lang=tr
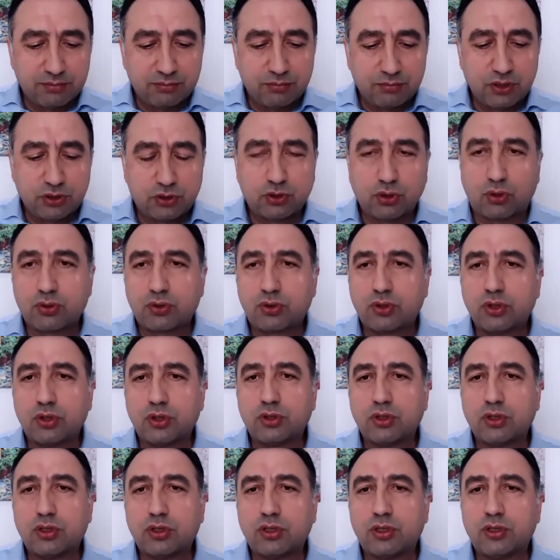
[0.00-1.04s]
birçok
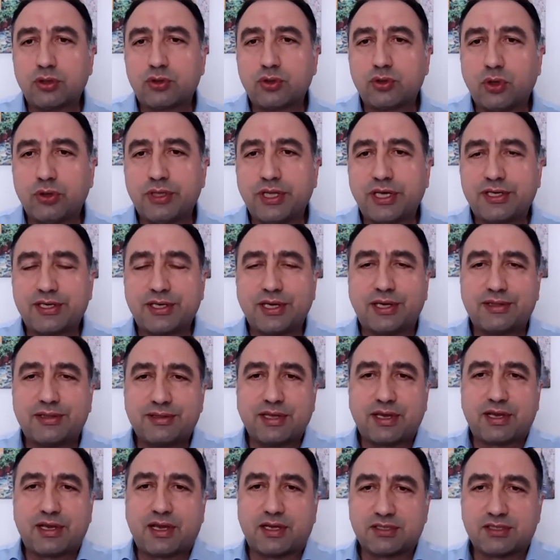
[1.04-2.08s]
köyde,
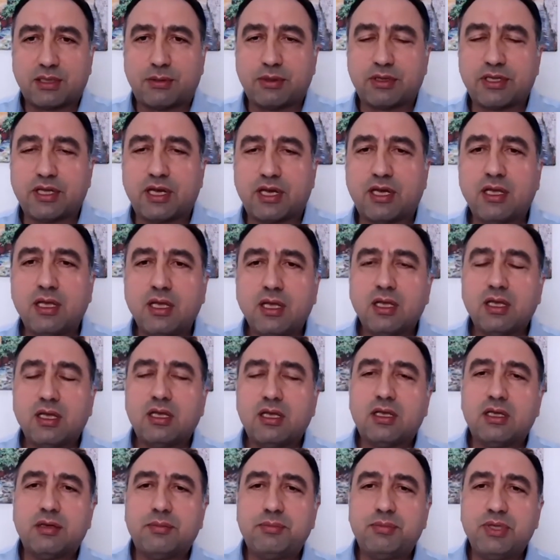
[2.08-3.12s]
kentte, kasabada
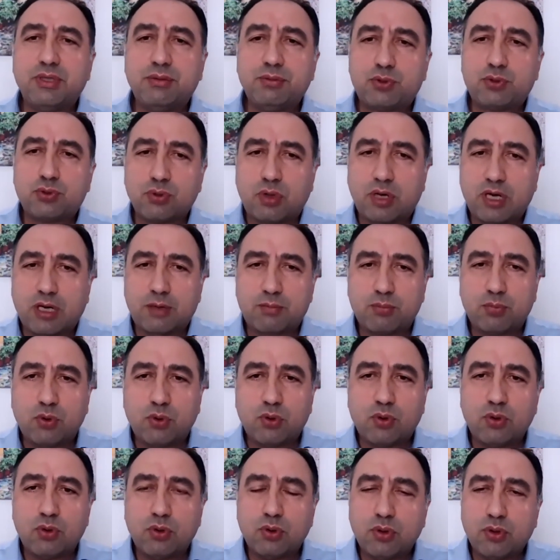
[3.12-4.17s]
ee, bir bütün olarak
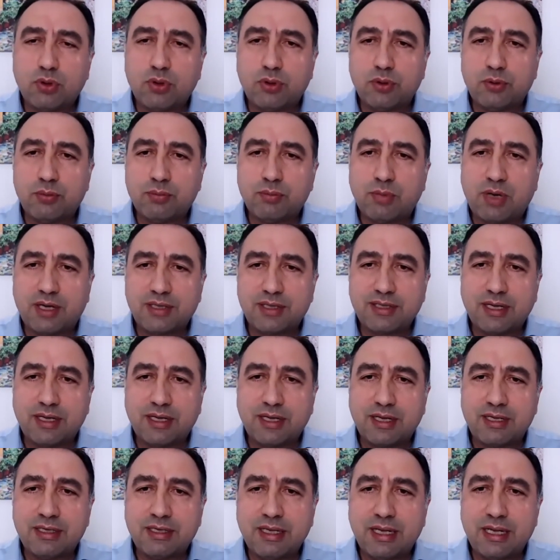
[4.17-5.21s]
bu e,
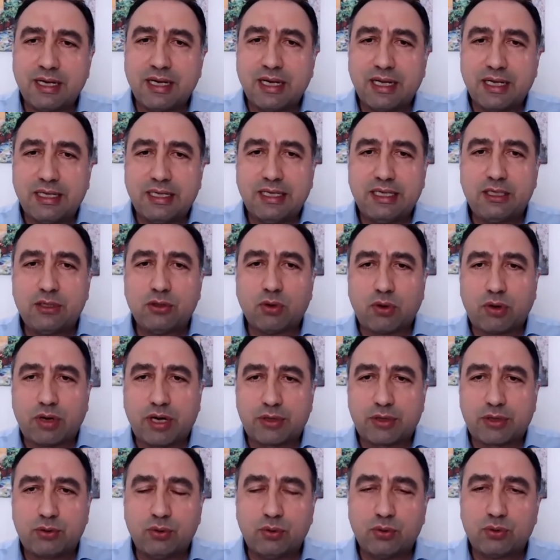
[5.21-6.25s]
madenlerle ilgili
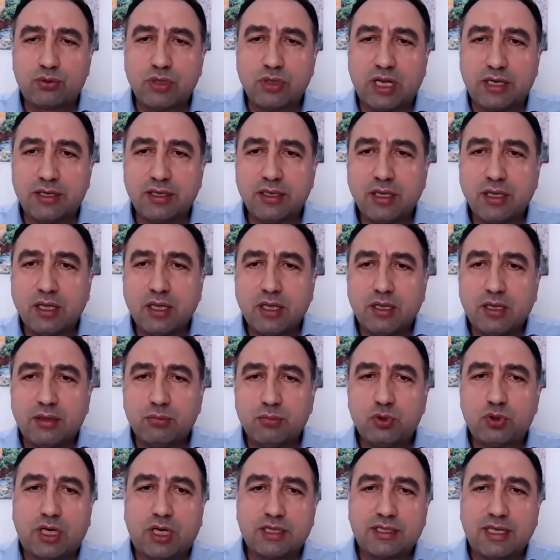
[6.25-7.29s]
olarak yürütülen
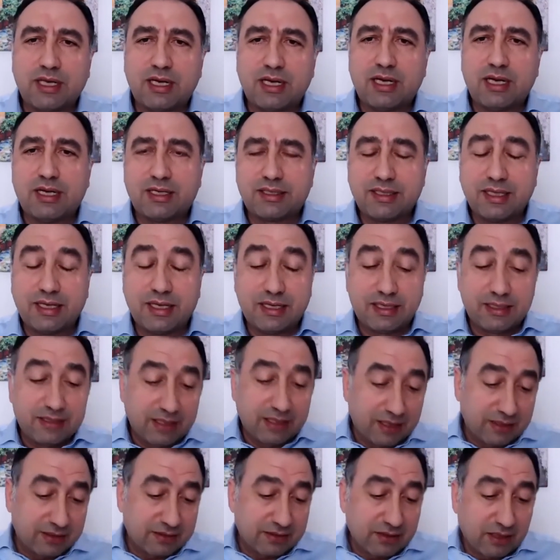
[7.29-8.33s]
mücadelelerde
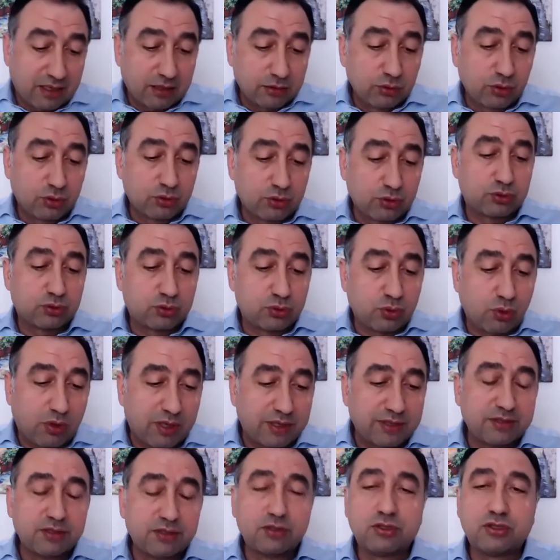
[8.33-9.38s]
yani daha doğrusu
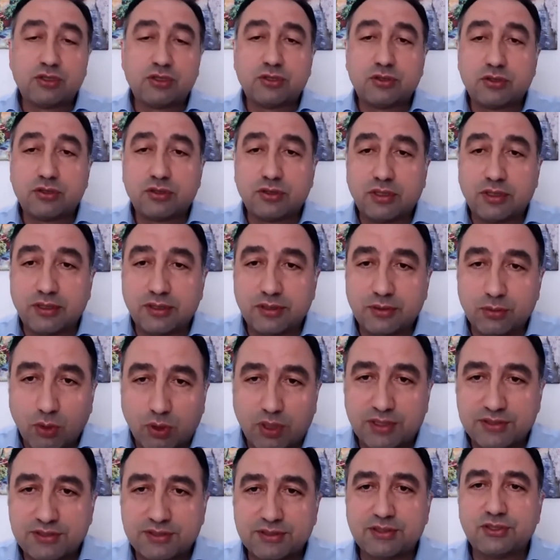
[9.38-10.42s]
doğanın e,
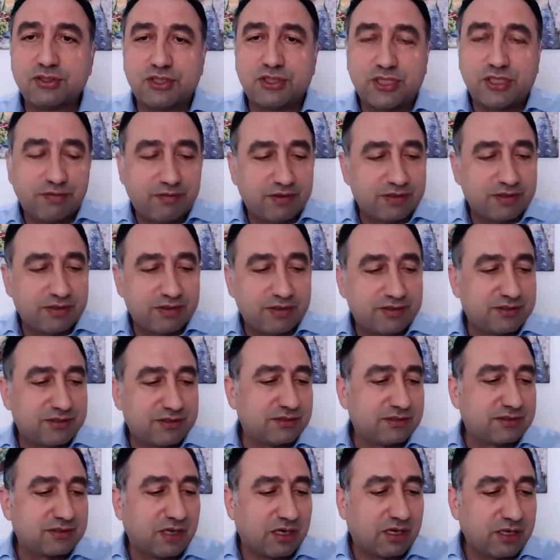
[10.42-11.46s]
doğasının
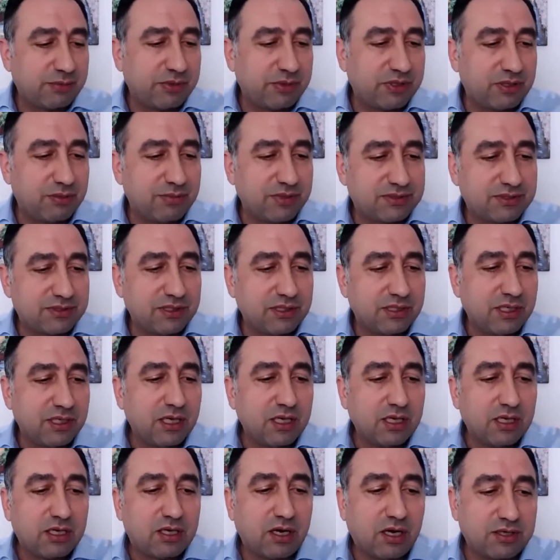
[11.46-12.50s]
çevresinin tahrip edilmesi
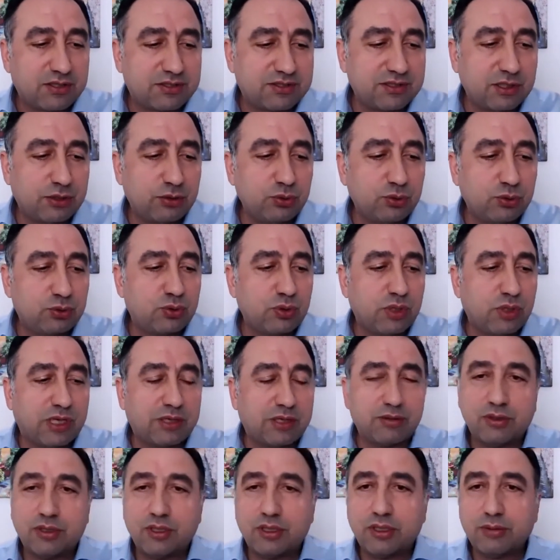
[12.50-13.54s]
karşısında
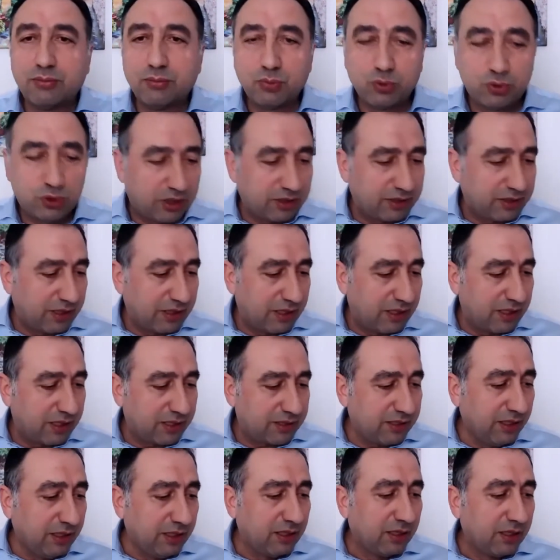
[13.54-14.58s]
yürütülen e,
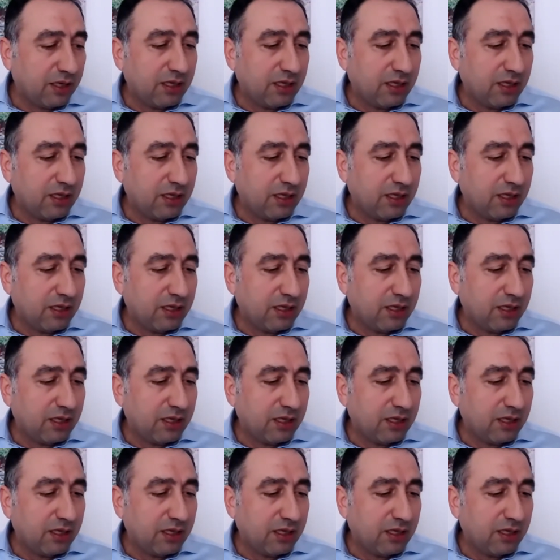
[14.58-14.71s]
mücadelelerde